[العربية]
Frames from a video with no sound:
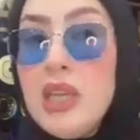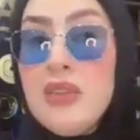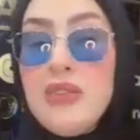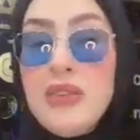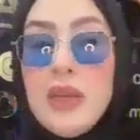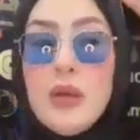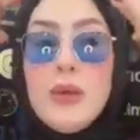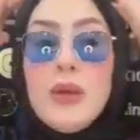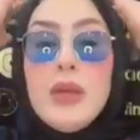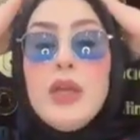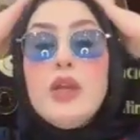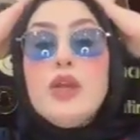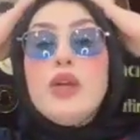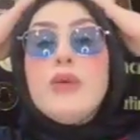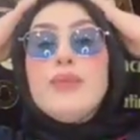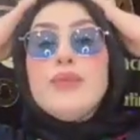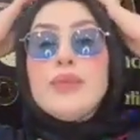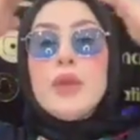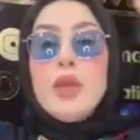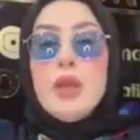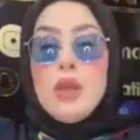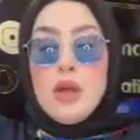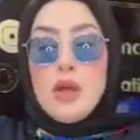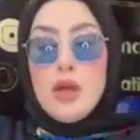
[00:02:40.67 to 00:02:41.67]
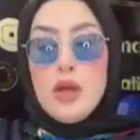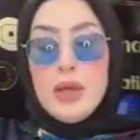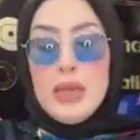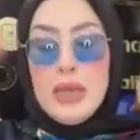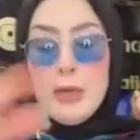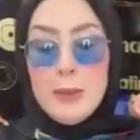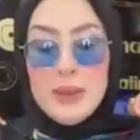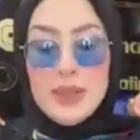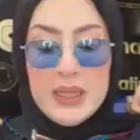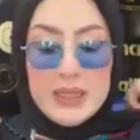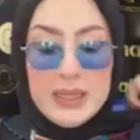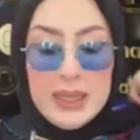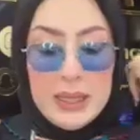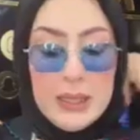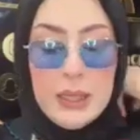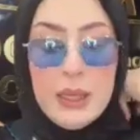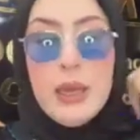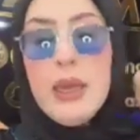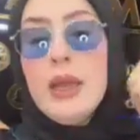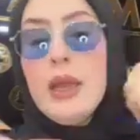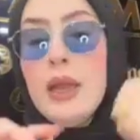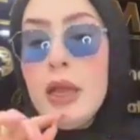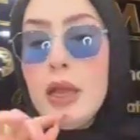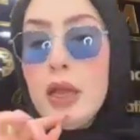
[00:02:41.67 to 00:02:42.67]
يليفريوه ليكم اوكي البنات ديالي
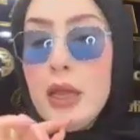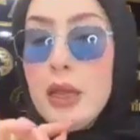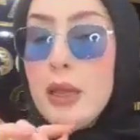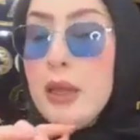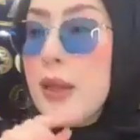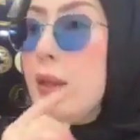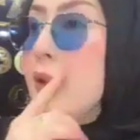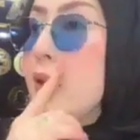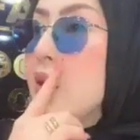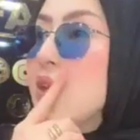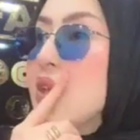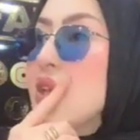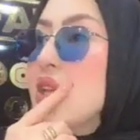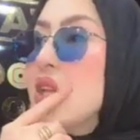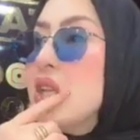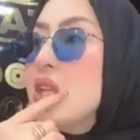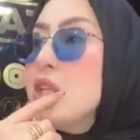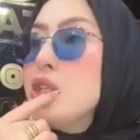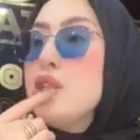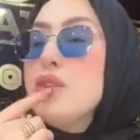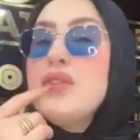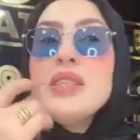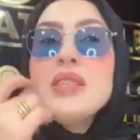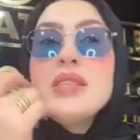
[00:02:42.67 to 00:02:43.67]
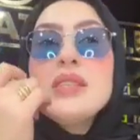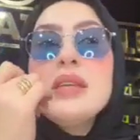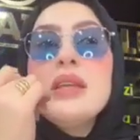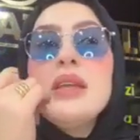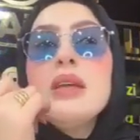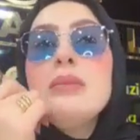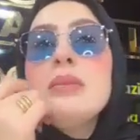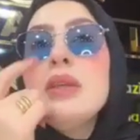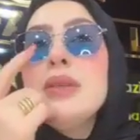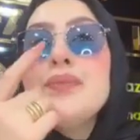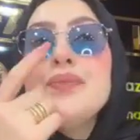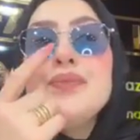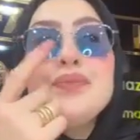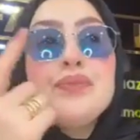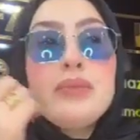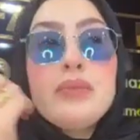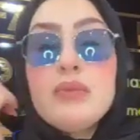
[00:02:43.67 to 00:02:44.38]
آه شوفي